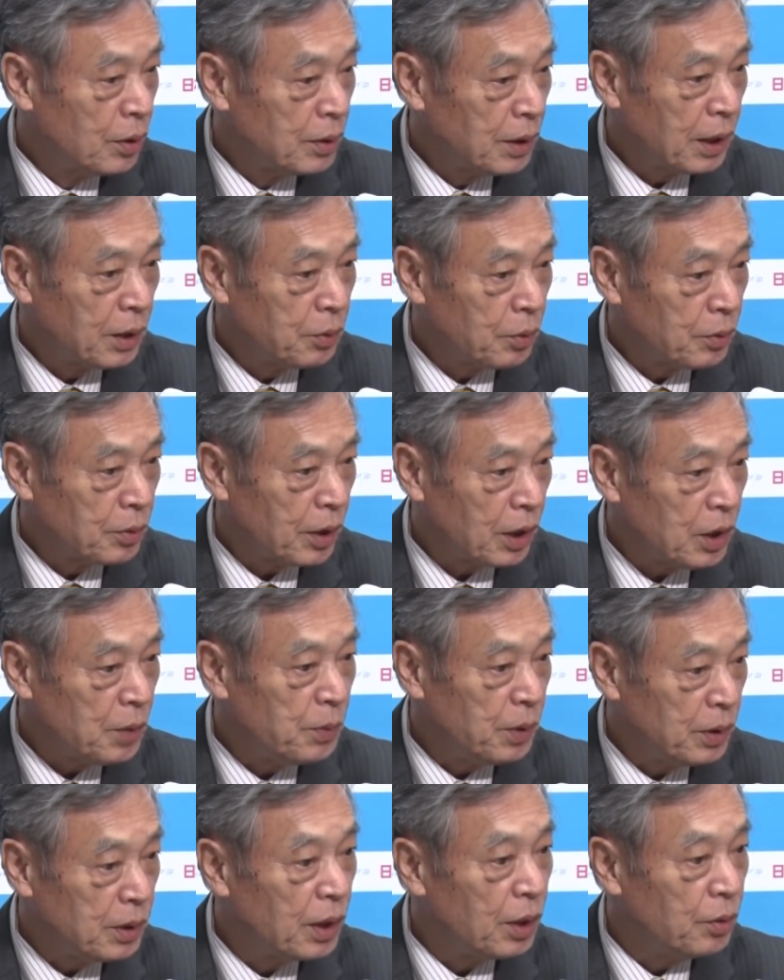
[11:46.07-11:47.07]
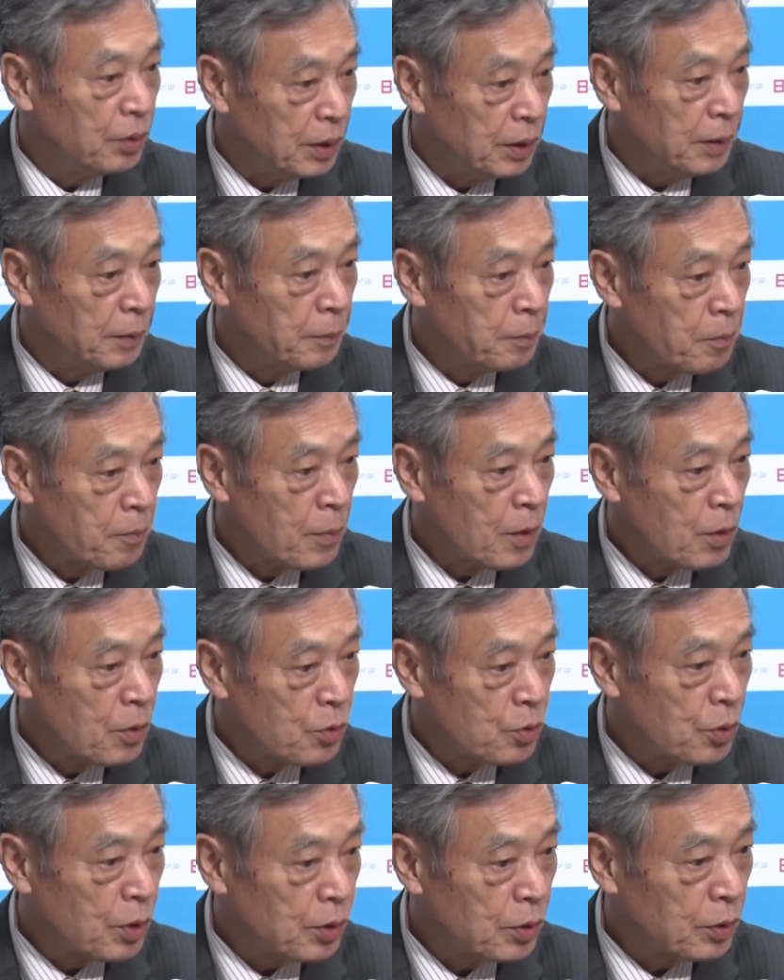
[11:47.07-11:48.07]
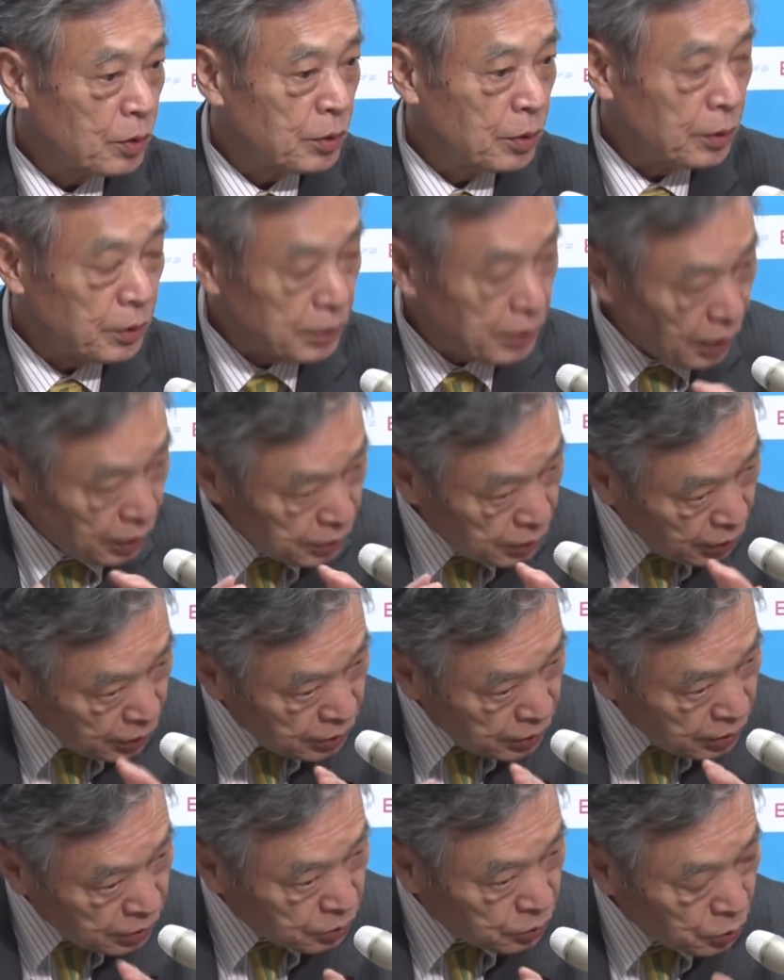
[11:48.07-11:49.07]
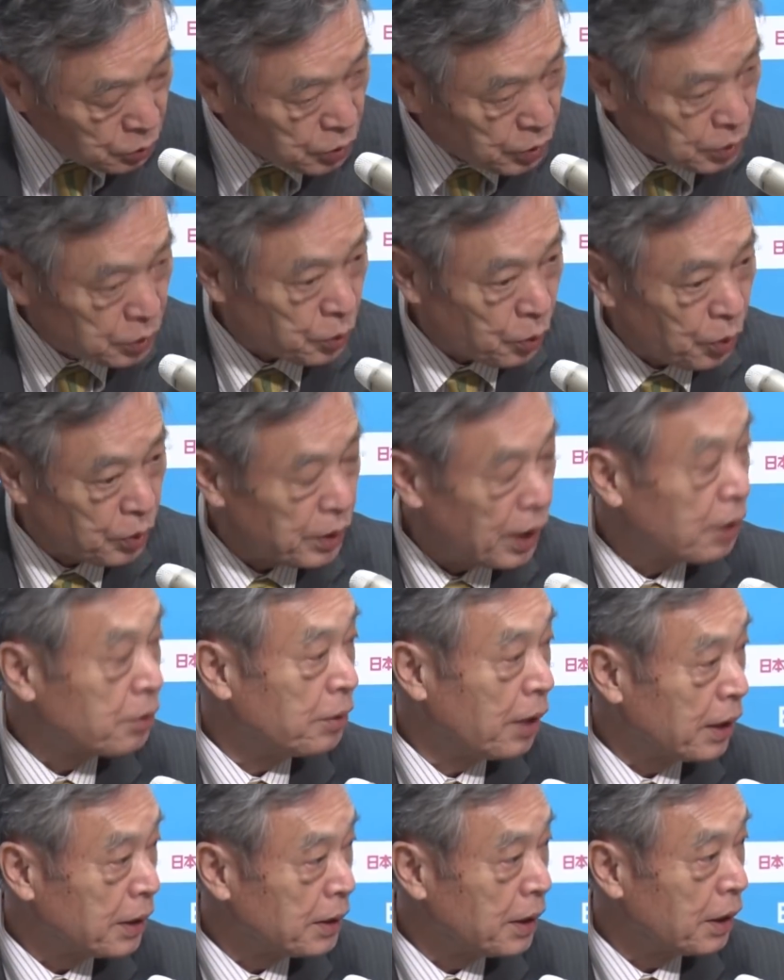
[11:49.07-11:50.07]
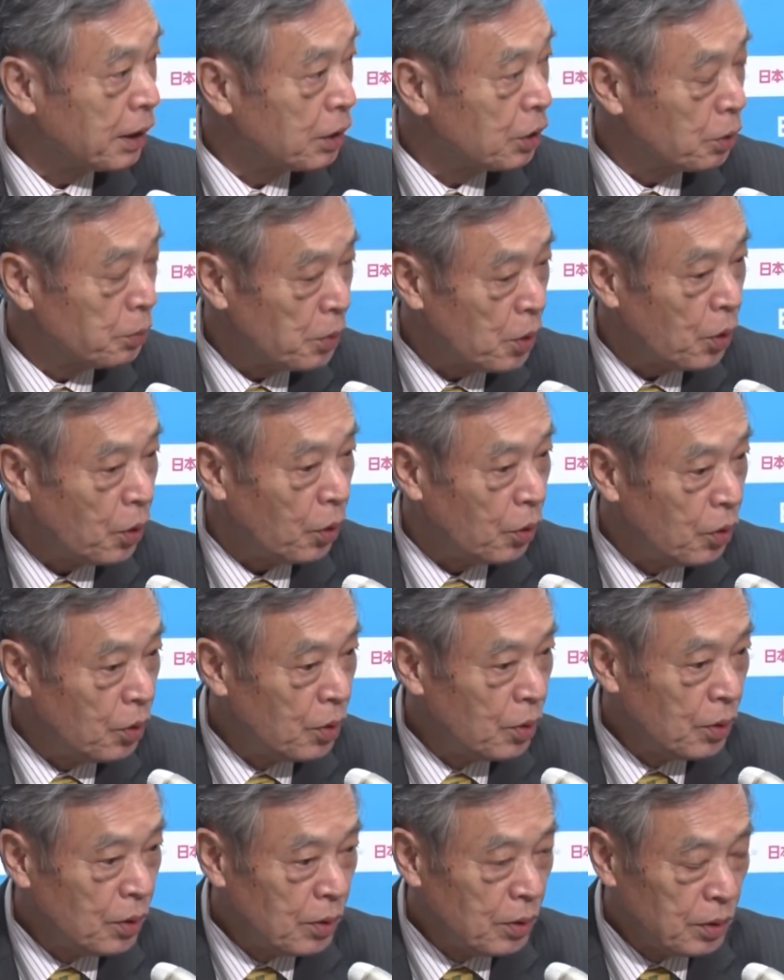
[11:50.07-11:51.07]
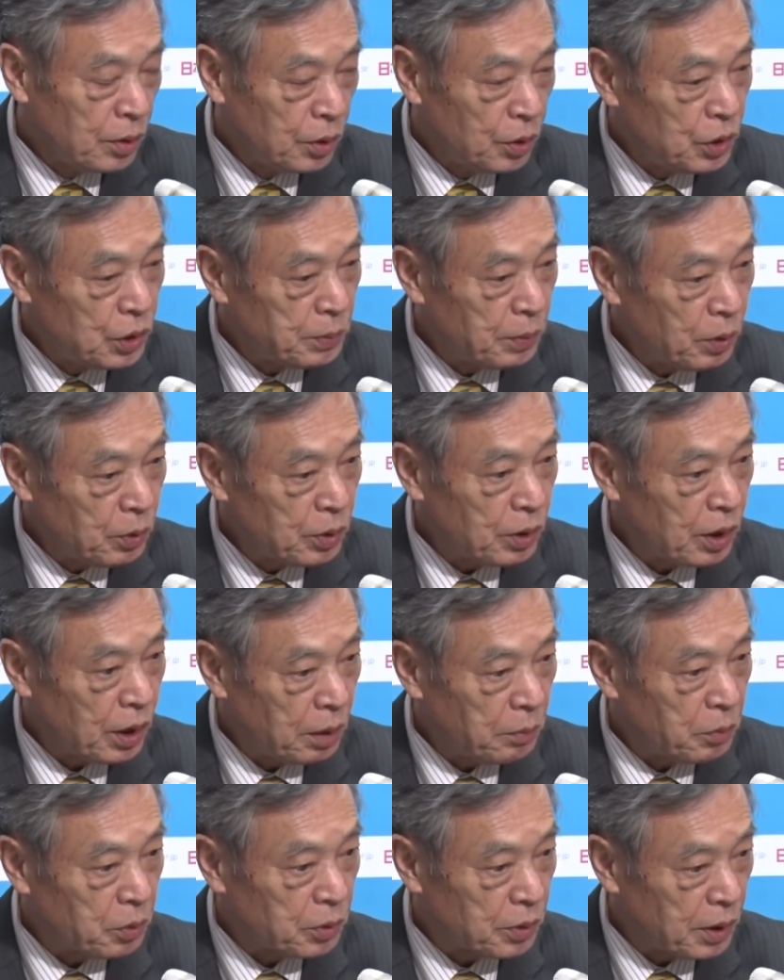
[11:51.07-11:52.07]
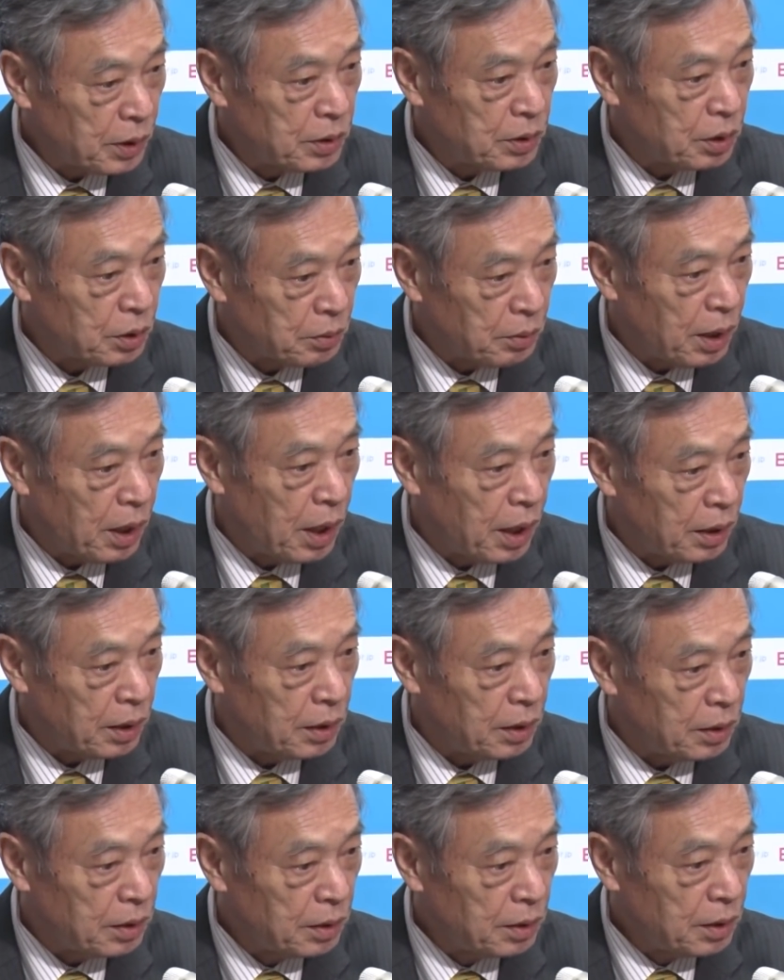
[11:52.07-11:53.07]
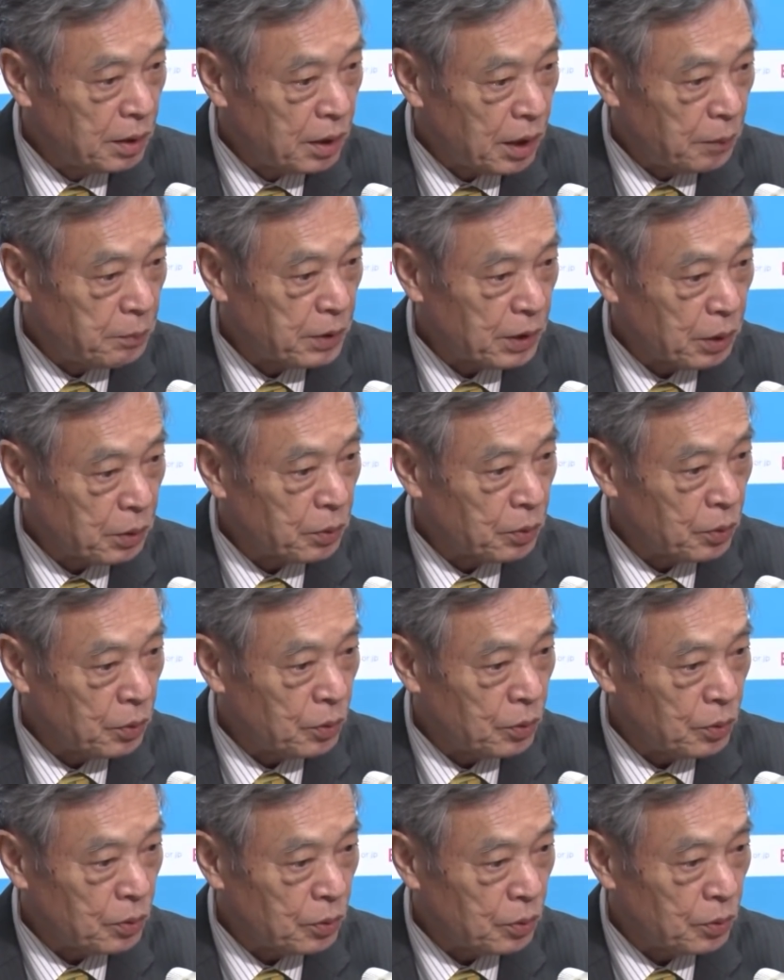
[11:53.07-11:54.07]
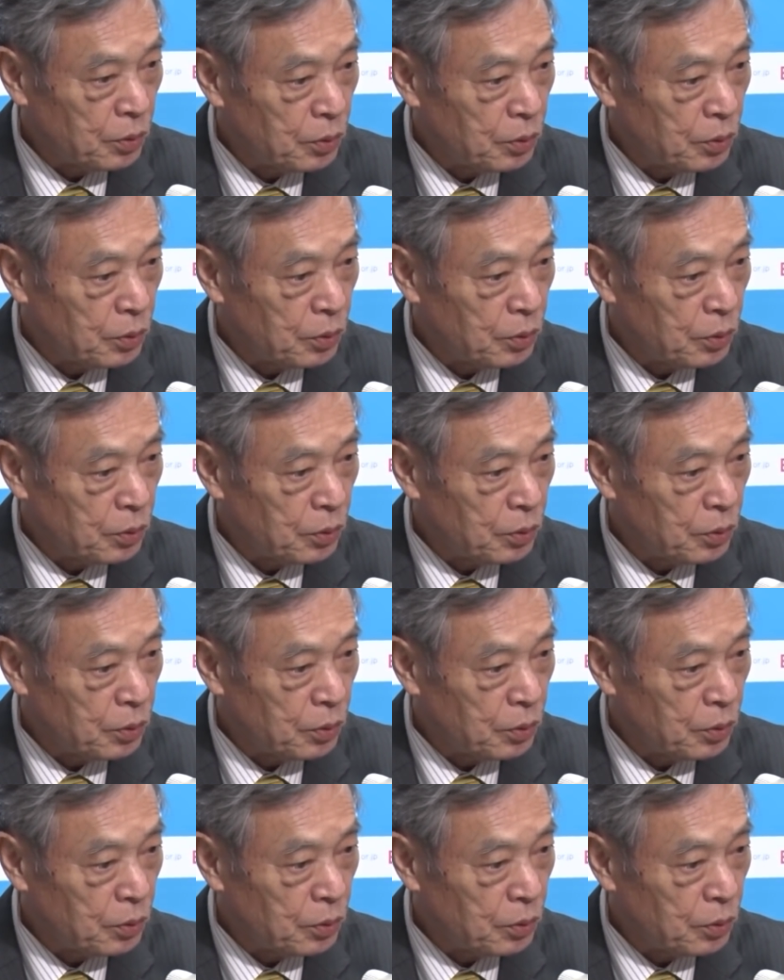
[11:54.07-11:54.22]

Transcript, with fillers: だけどさっきも言ったようにそれは具体的事実としてはそこにあるわけだけども一番大きな問題っていうのはやはり安倍さんの